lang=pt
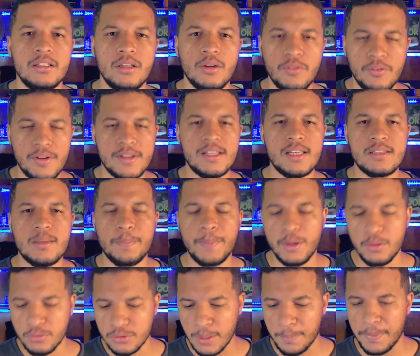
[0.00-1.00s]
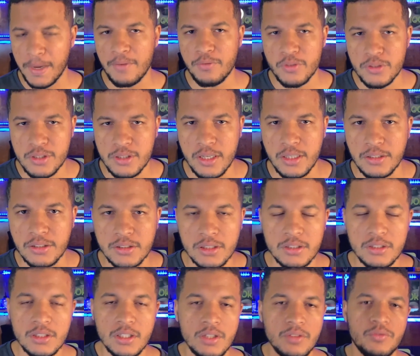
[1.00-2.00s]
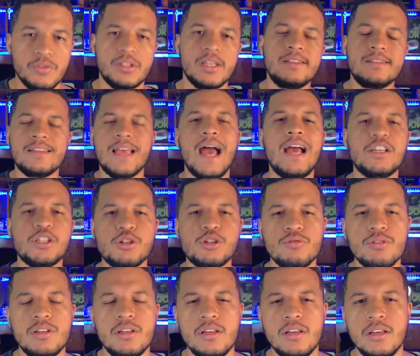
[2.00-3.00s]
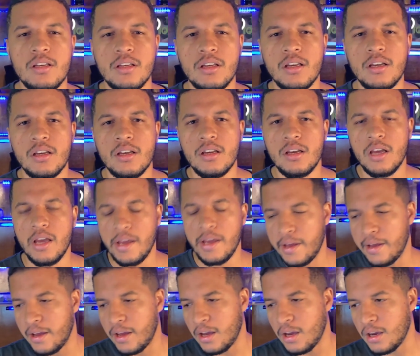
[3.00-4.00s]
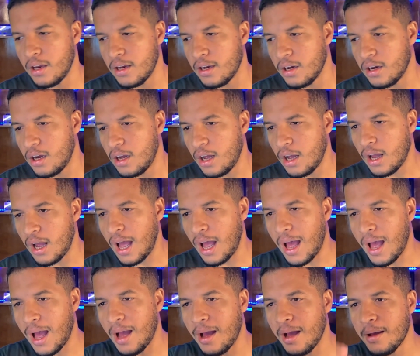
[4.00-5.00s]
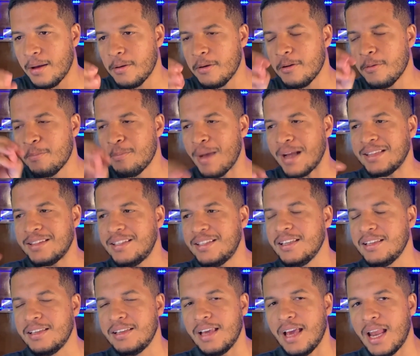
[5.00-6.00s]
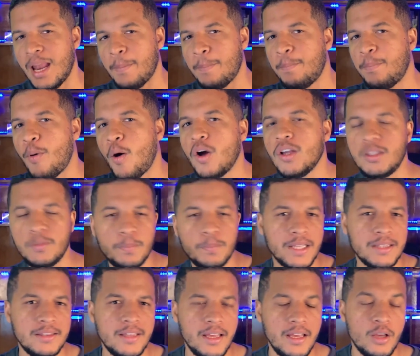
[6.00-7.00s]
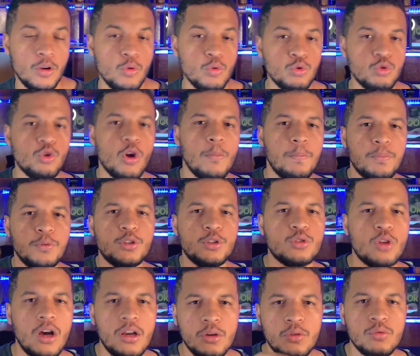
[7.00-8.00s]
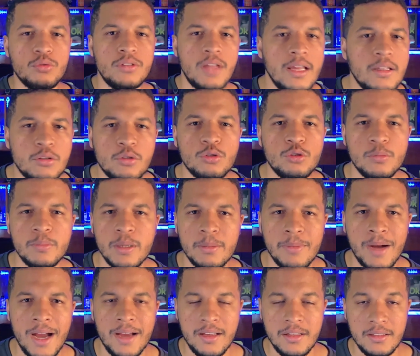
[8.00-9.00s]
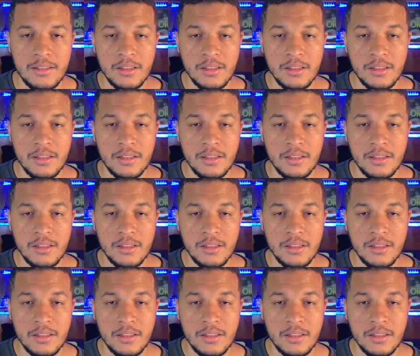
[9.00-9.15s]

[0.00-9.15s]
Eu vou fazer essa pergunta para vocês. Vocês acham que é, a Matic ela pode bater o topo histórico dentro do B Market?